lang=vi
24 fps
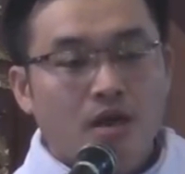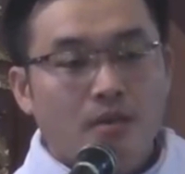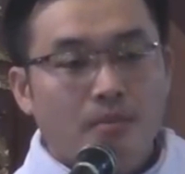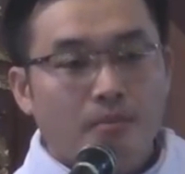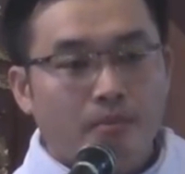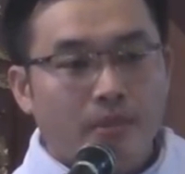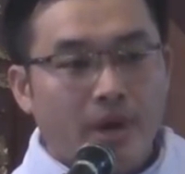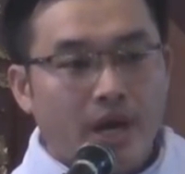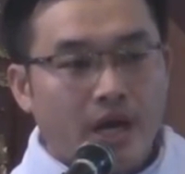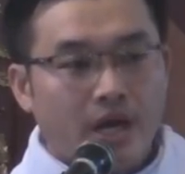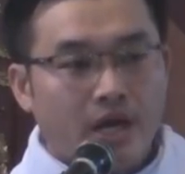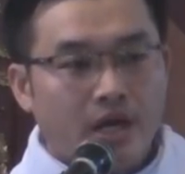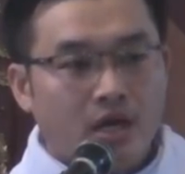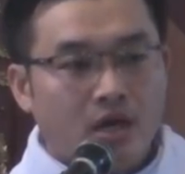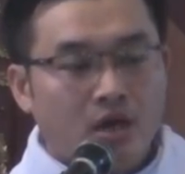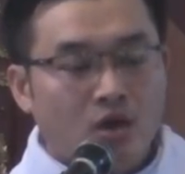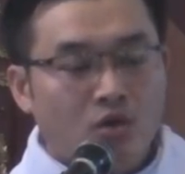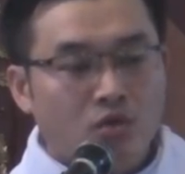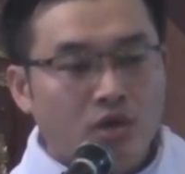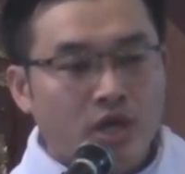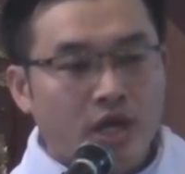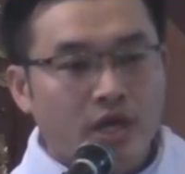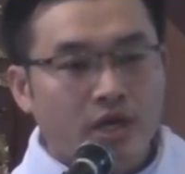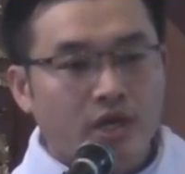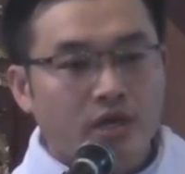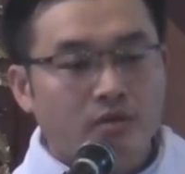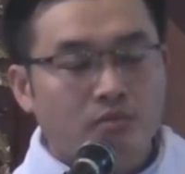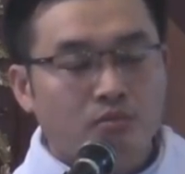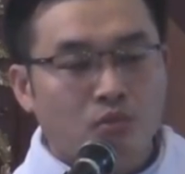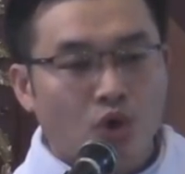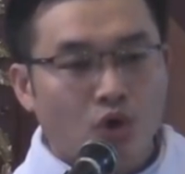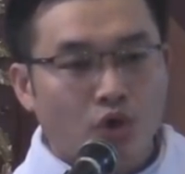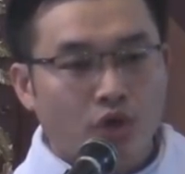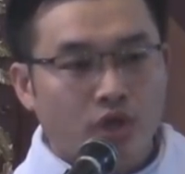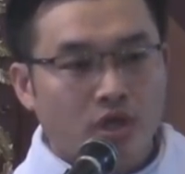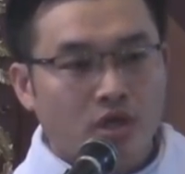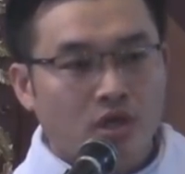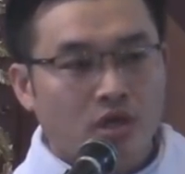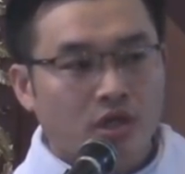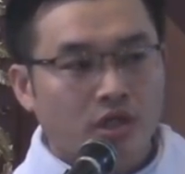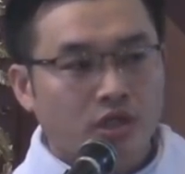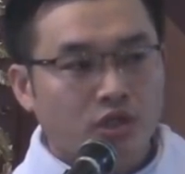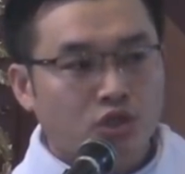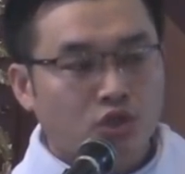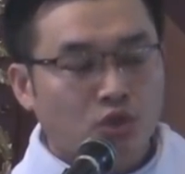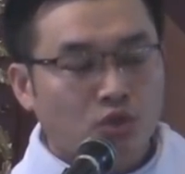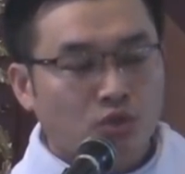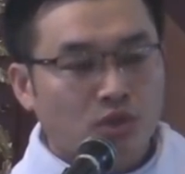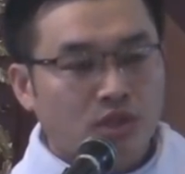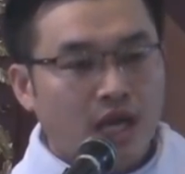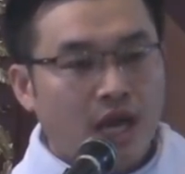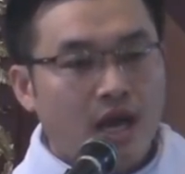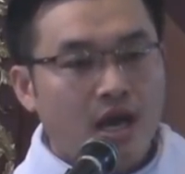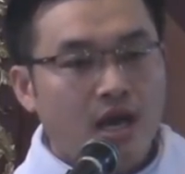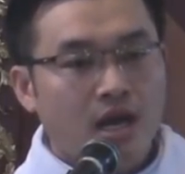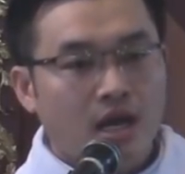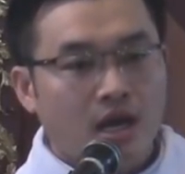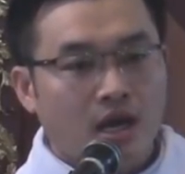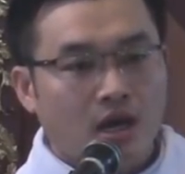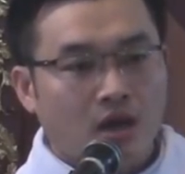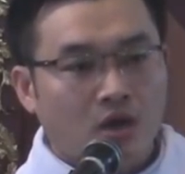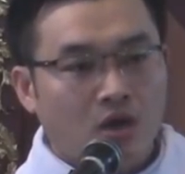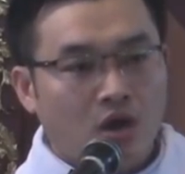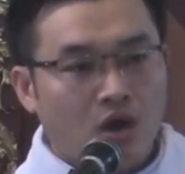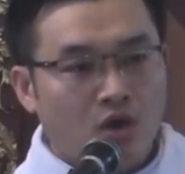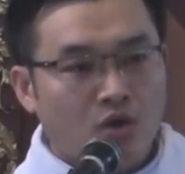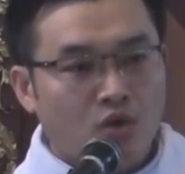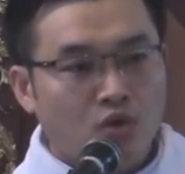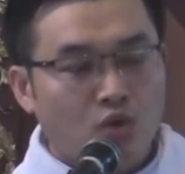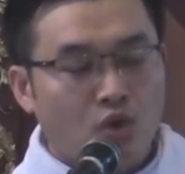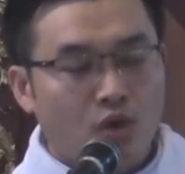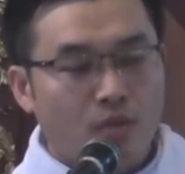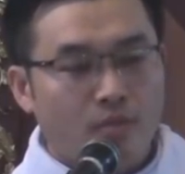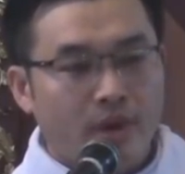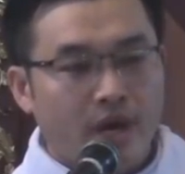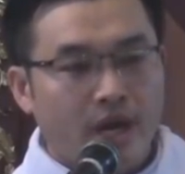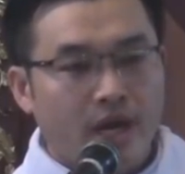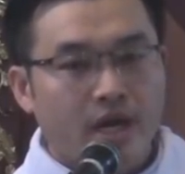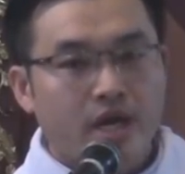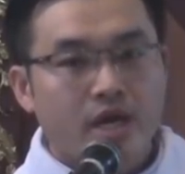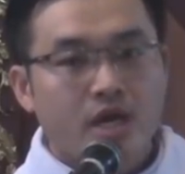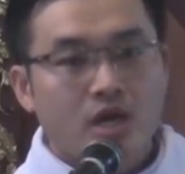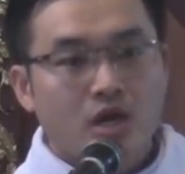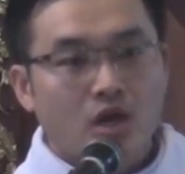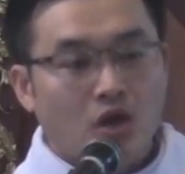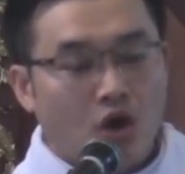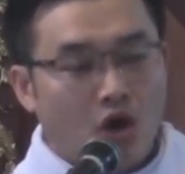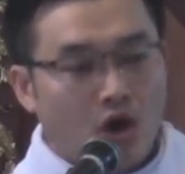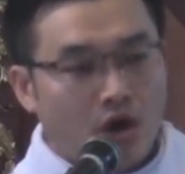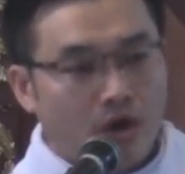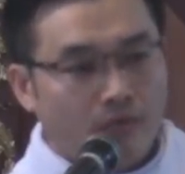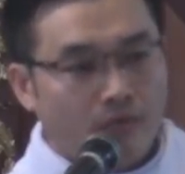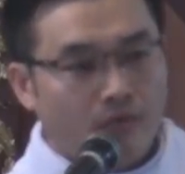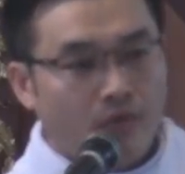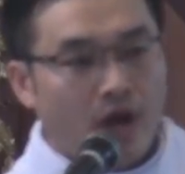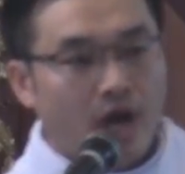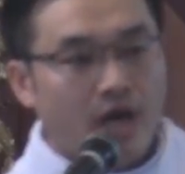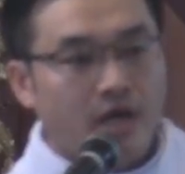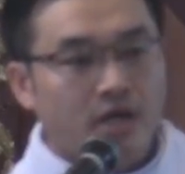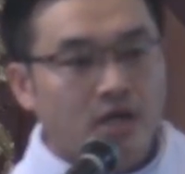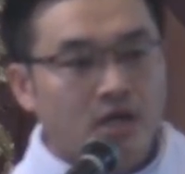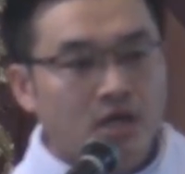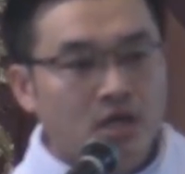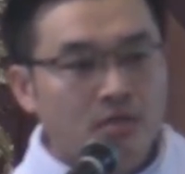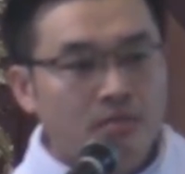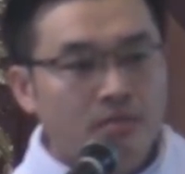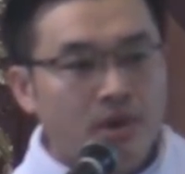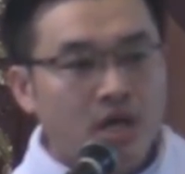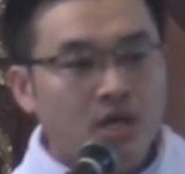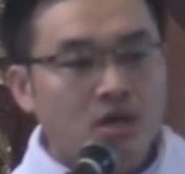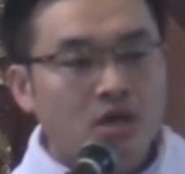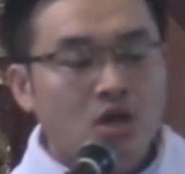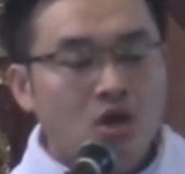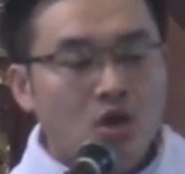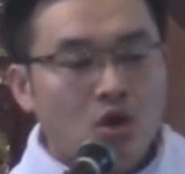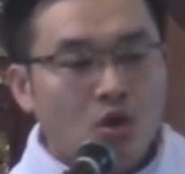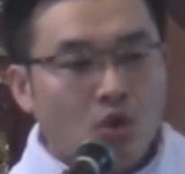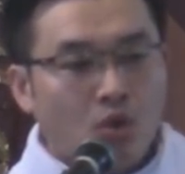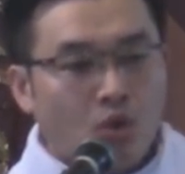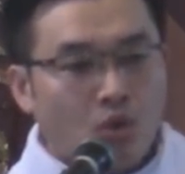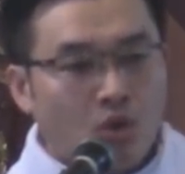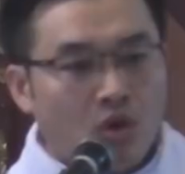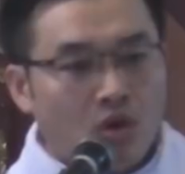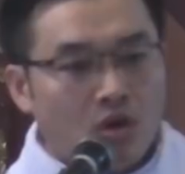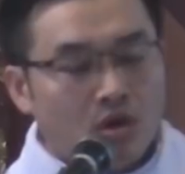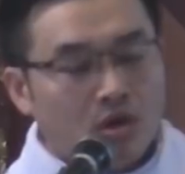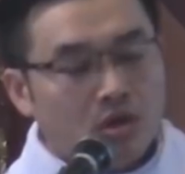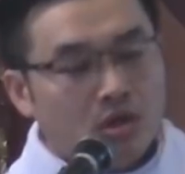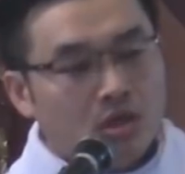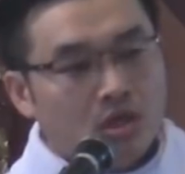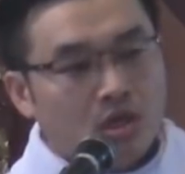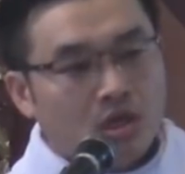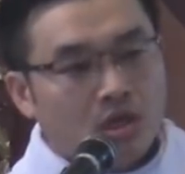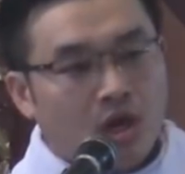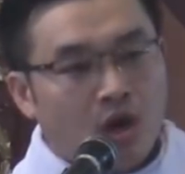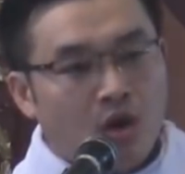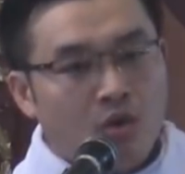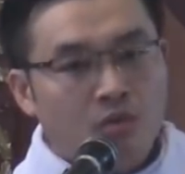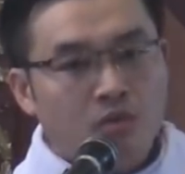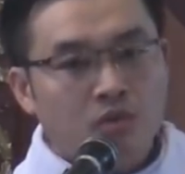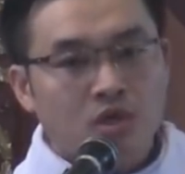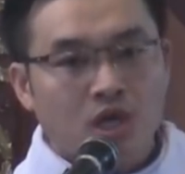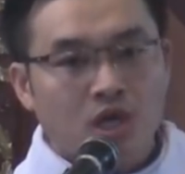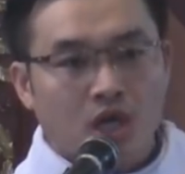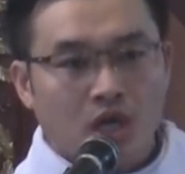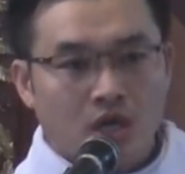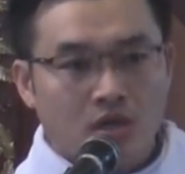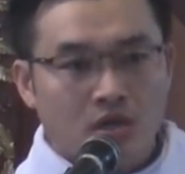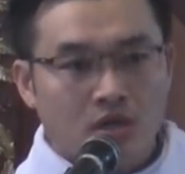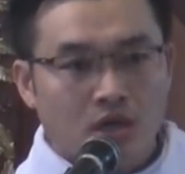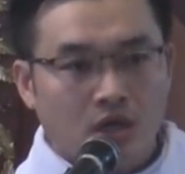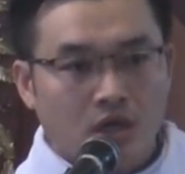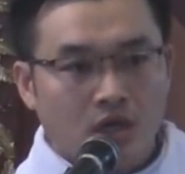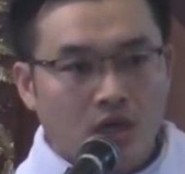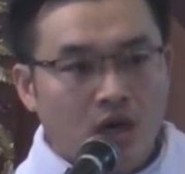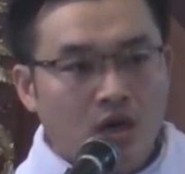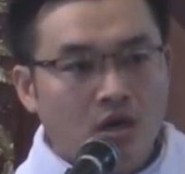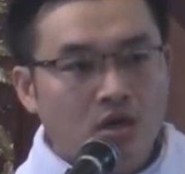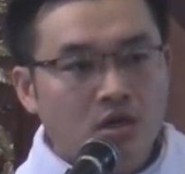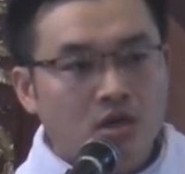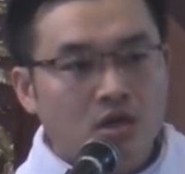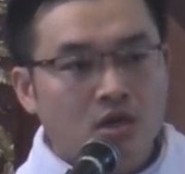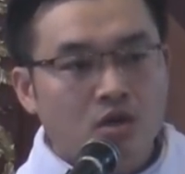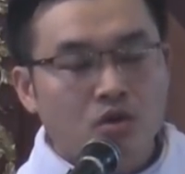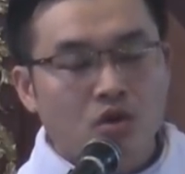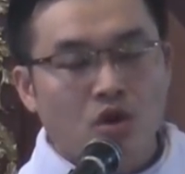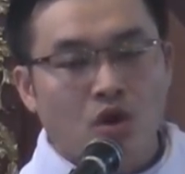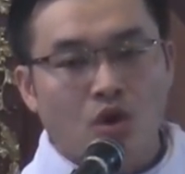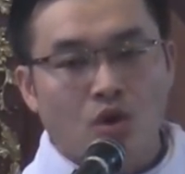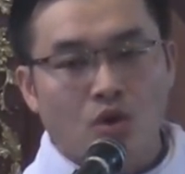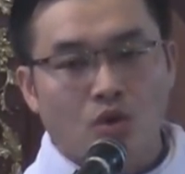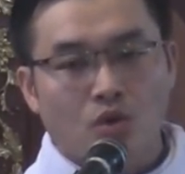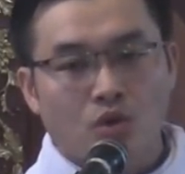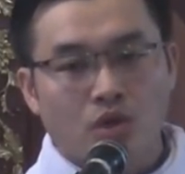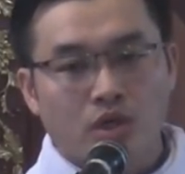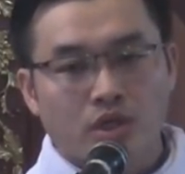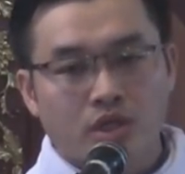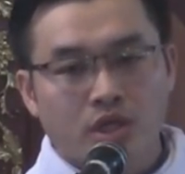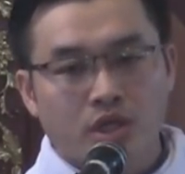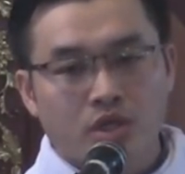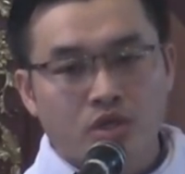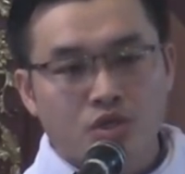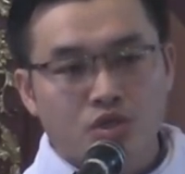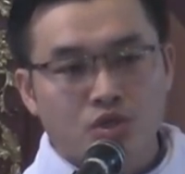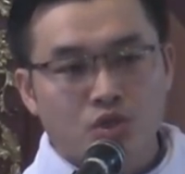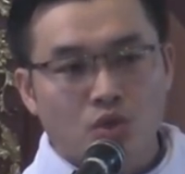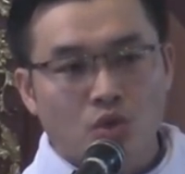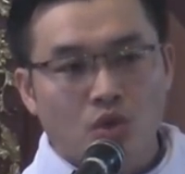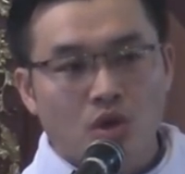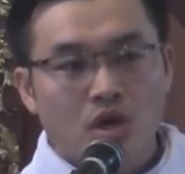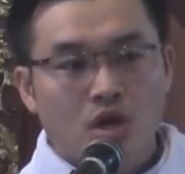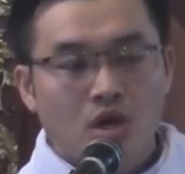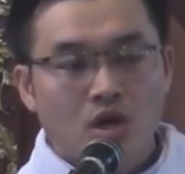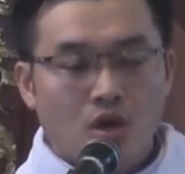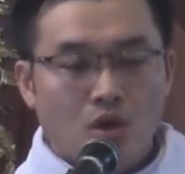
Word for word: mẹ không để mỗi người chúng ta là con của mẹ khỏi phải hư mất, không được hưởng ơn cứu độ của Thiên Chúa.